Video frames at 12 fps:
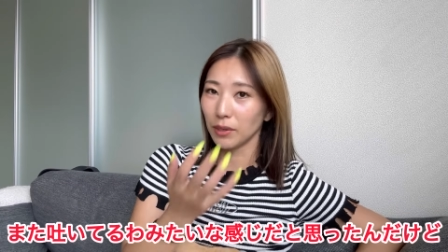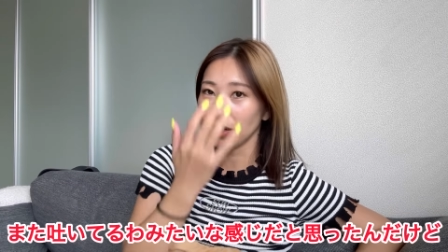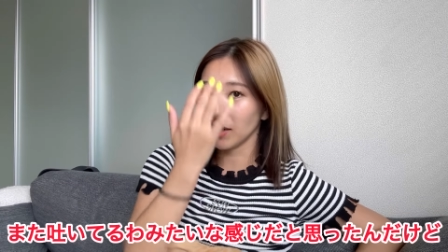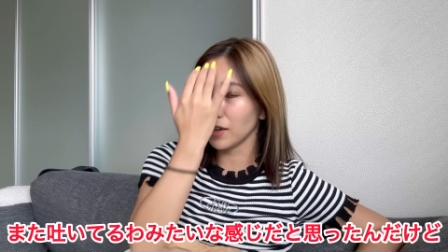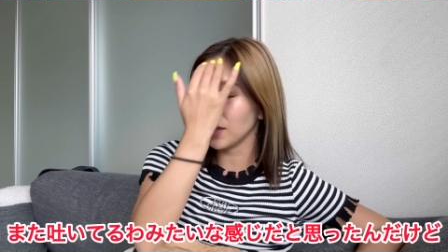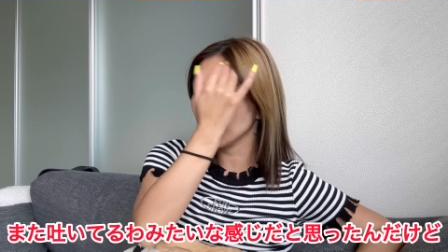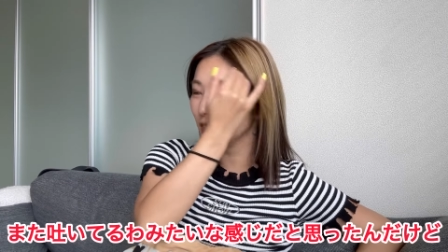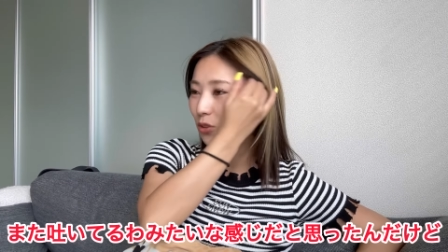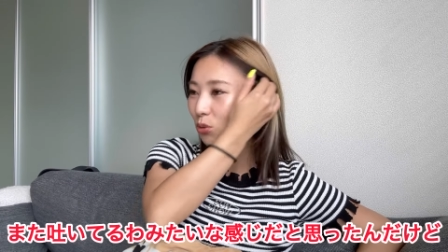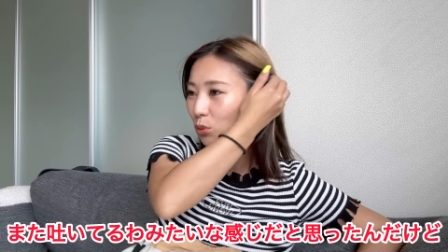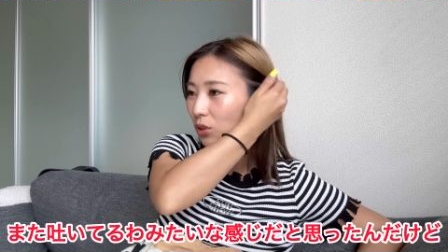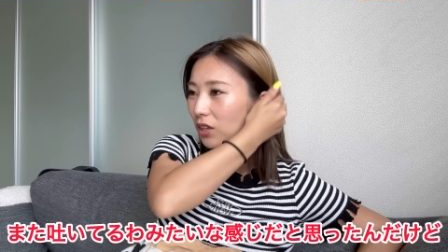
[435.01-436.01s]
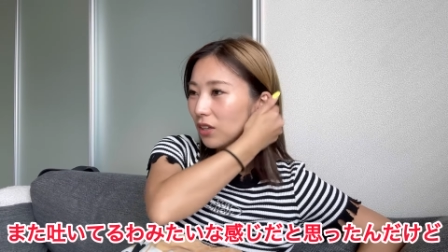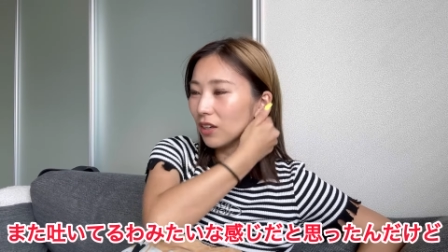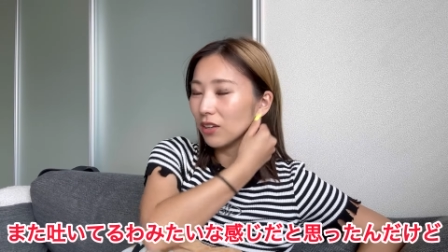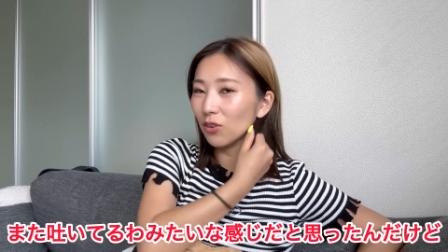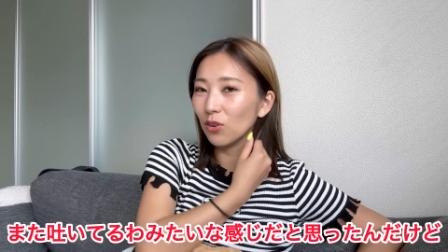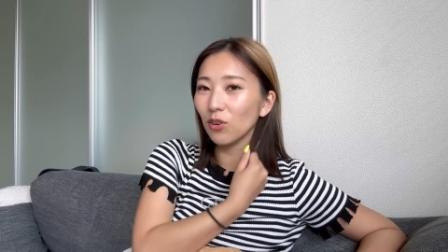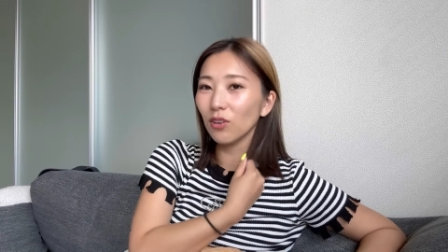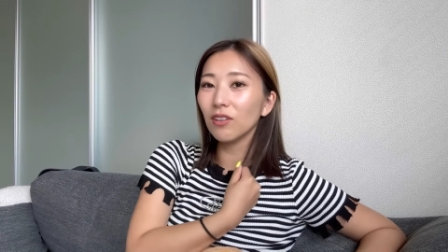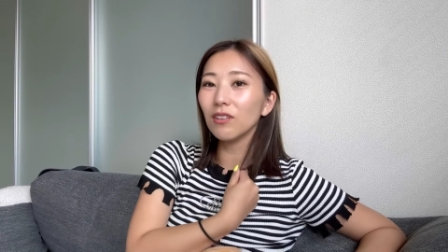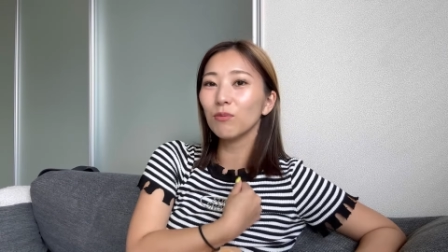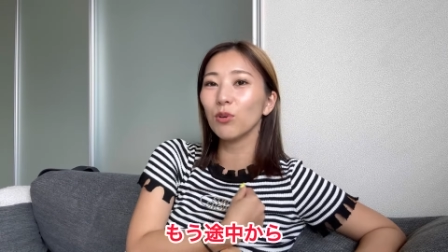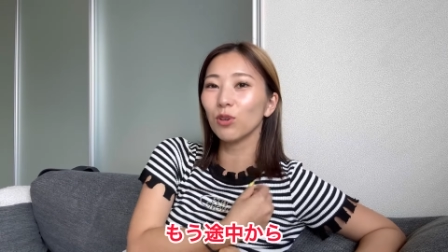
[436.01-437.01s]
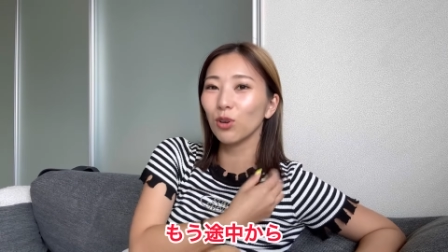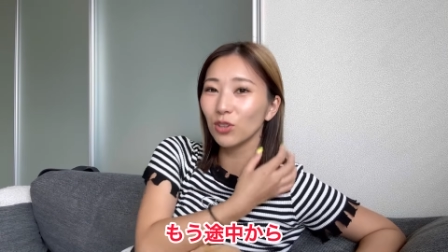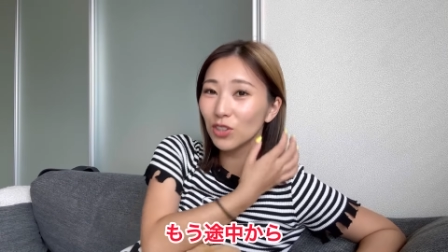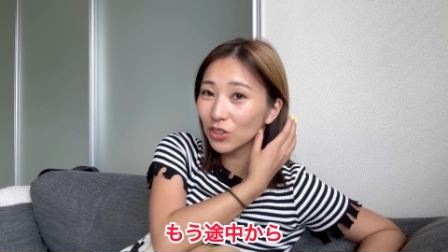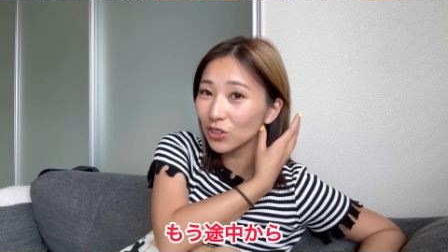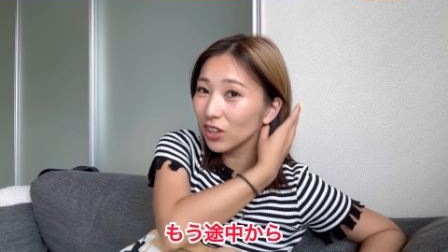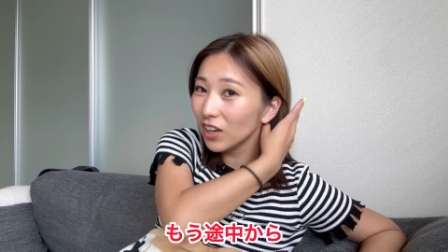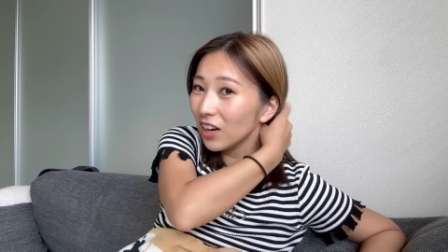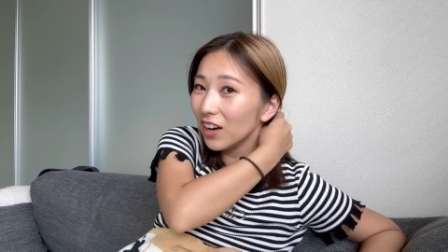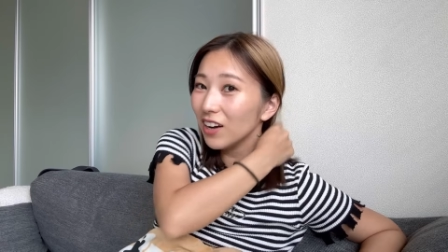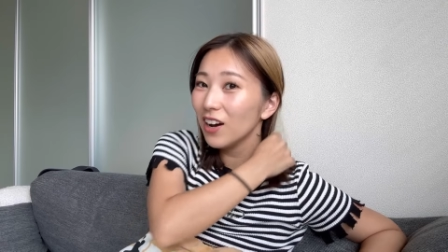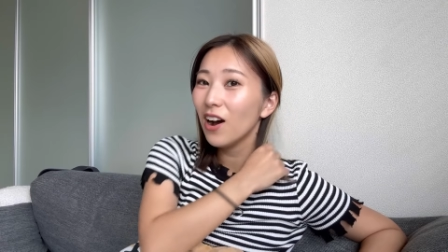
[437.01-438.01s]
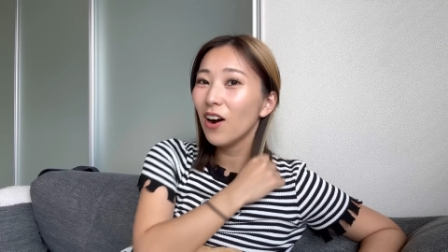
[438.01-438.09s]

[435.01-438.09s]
みたいな感じだと思ったんだけどもう途中から